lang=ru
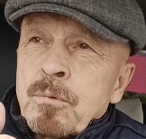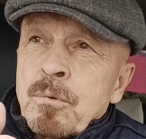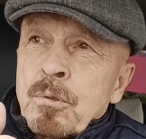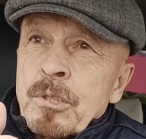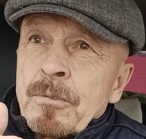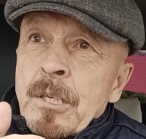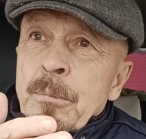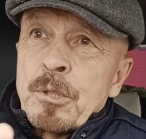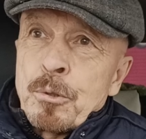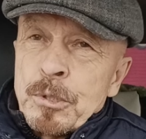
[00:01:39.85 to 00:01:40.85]
в то же время
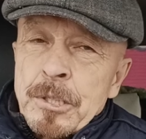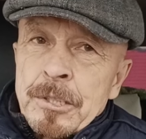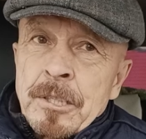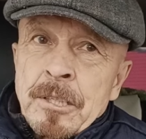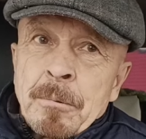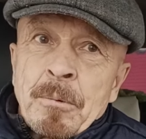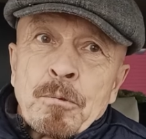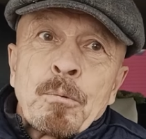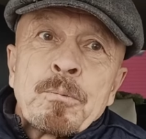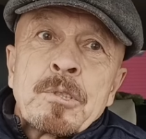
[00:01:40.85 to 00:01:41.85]
еще с несколькими, в
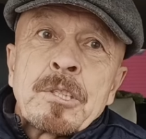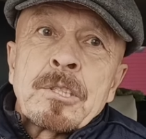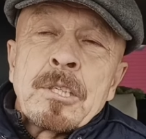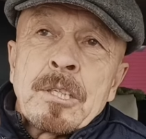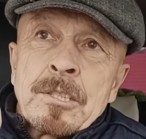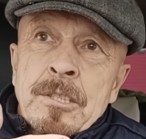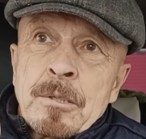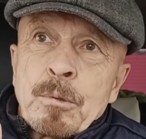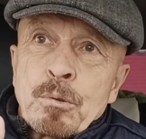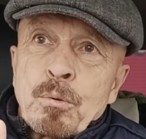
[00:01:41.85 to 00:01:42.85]
том числе с
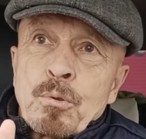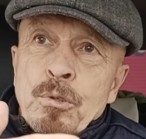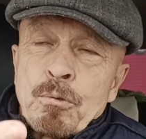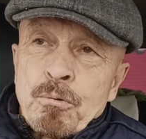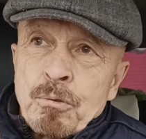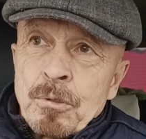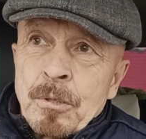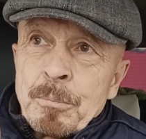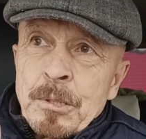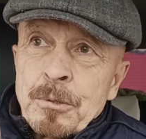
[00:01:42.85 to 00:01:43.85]
теми, кто уже ушел
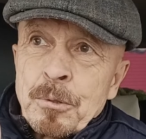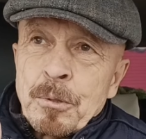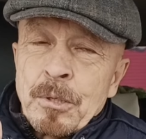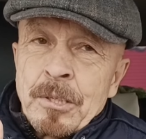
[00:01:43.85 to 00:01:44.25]
на пенсию.